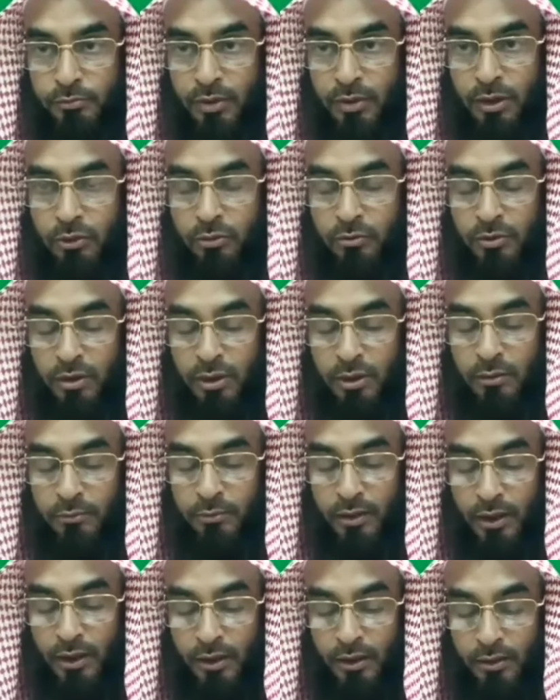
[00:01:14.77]
বা তোমাদের
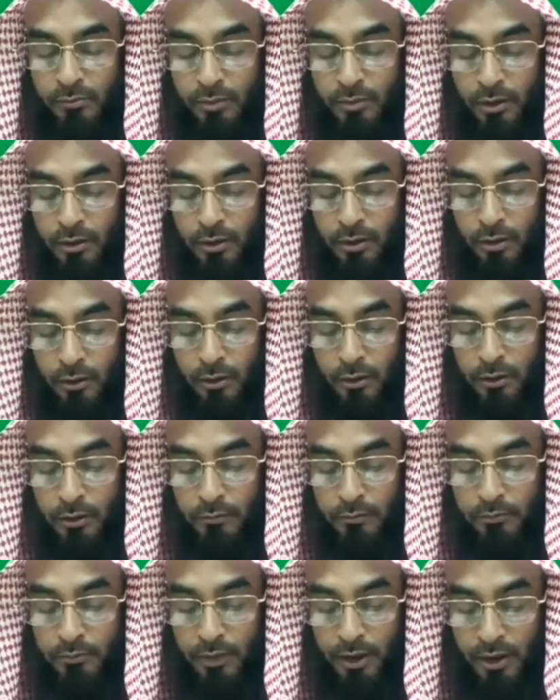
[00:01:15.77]
ভাই
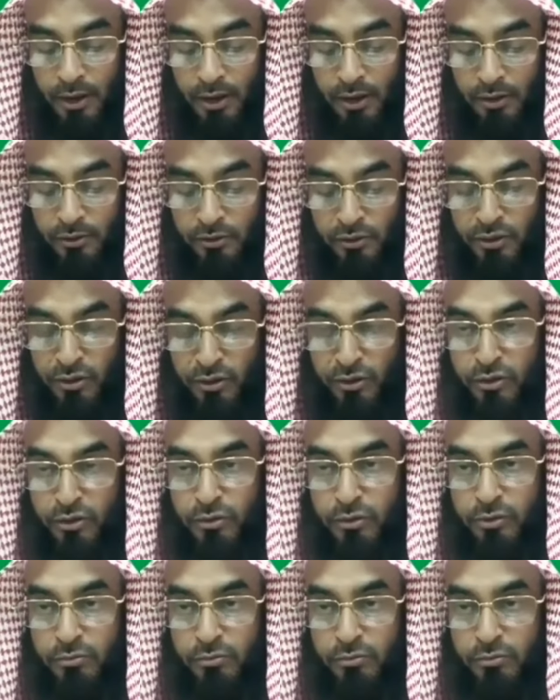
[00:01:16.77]
ভাইয়ের জন্য